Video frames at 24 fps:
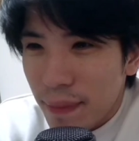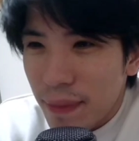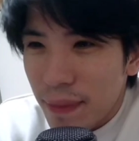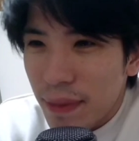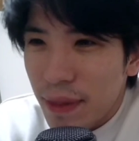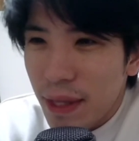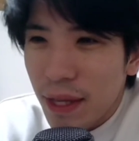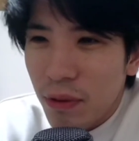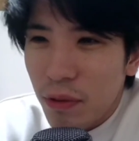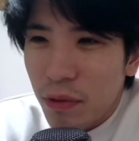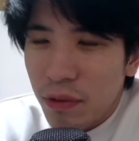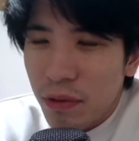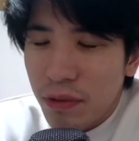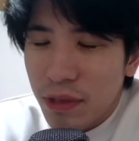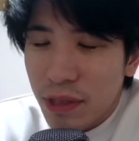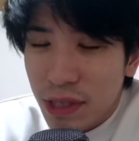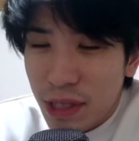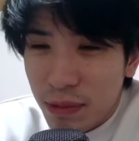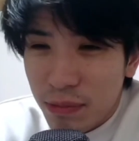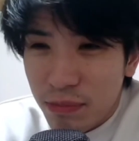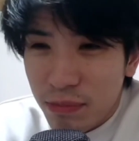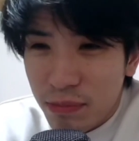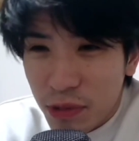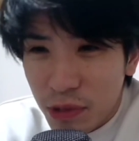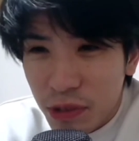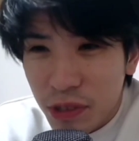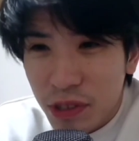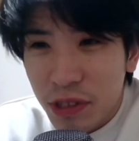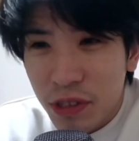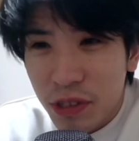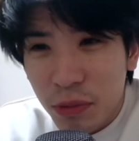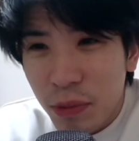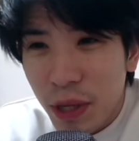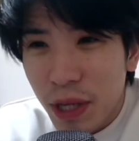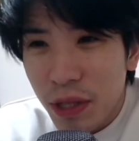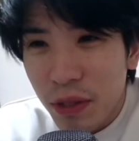デローザンも
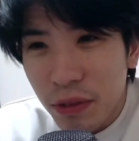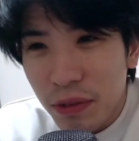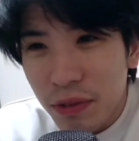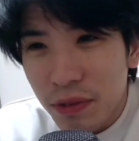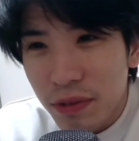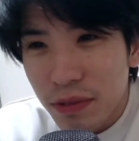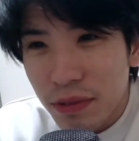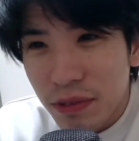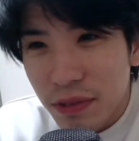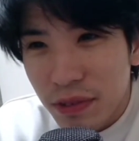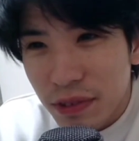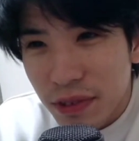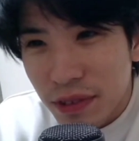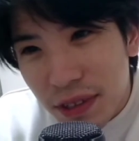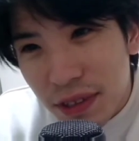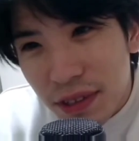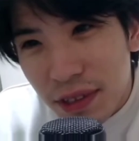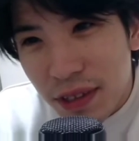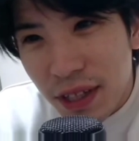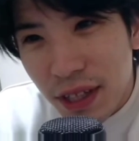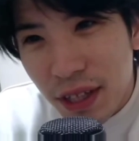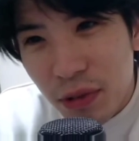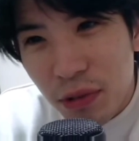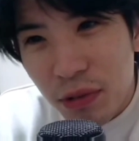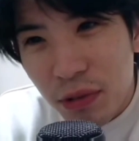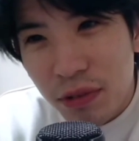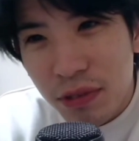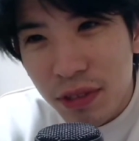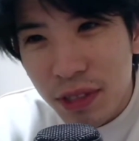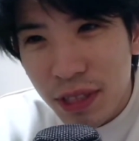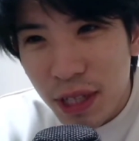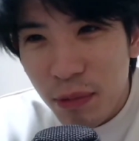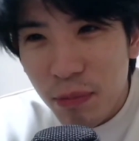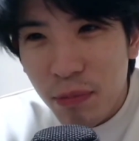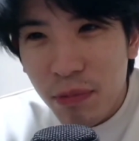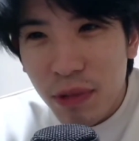クソ迷う
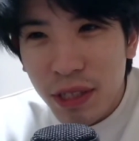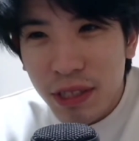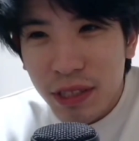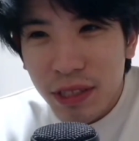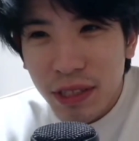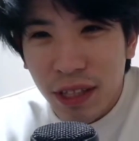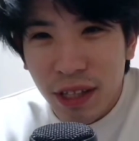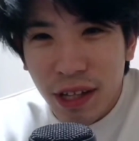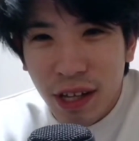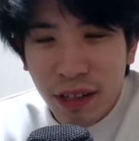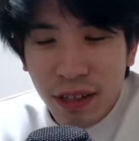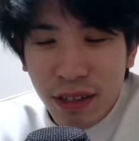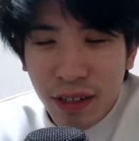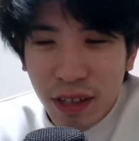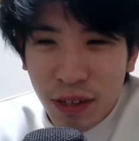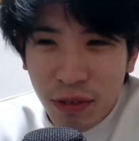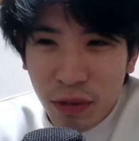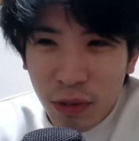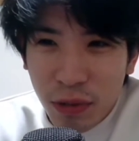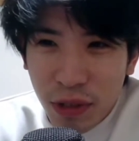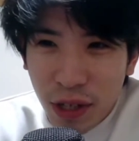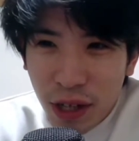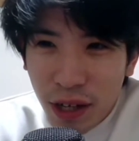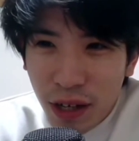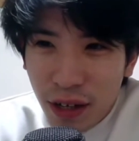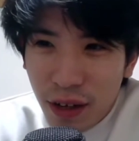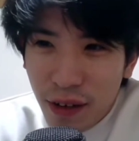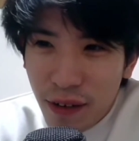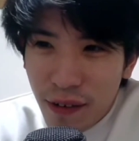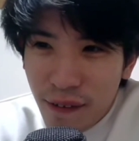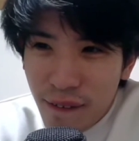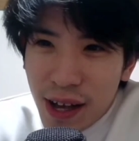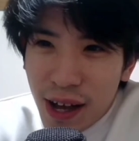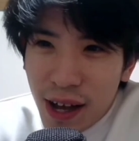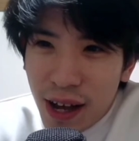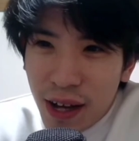デローザンマジでなんだろ
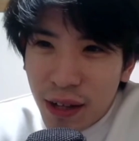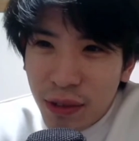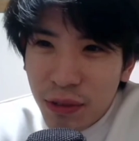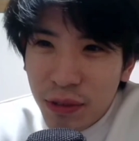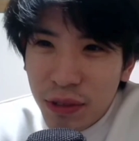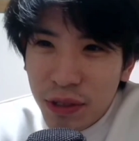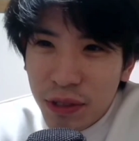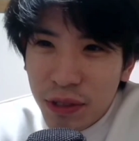うなあの